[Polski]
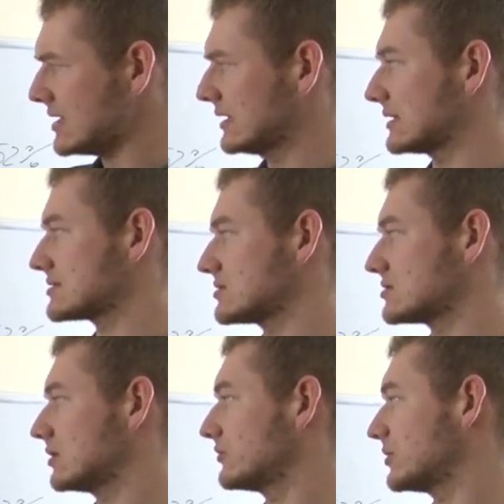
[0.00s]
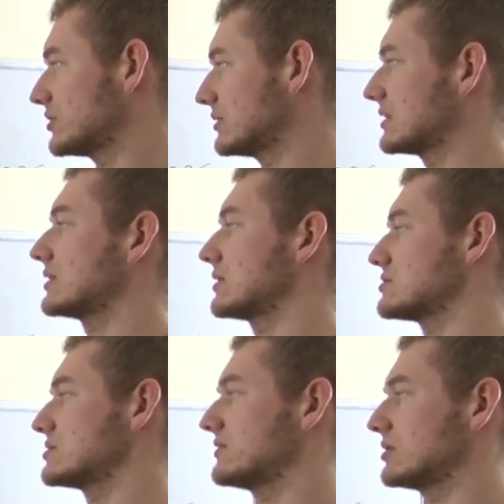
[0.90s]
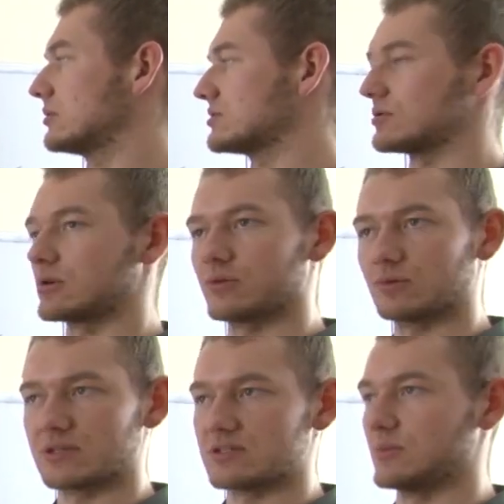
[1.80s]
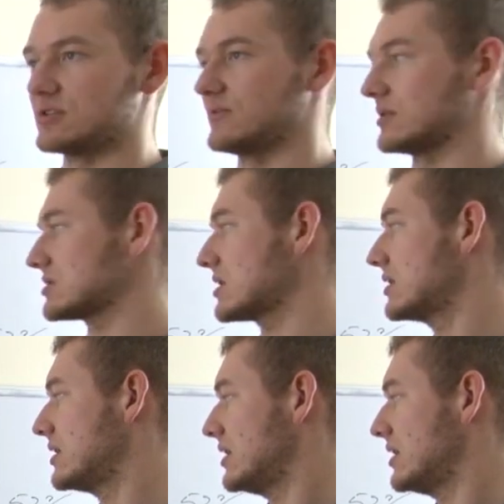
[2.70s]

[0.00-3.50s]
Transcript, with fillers: klasyczną w module, dlatego że nie wiadomo początkowo, która z nich będzie większa,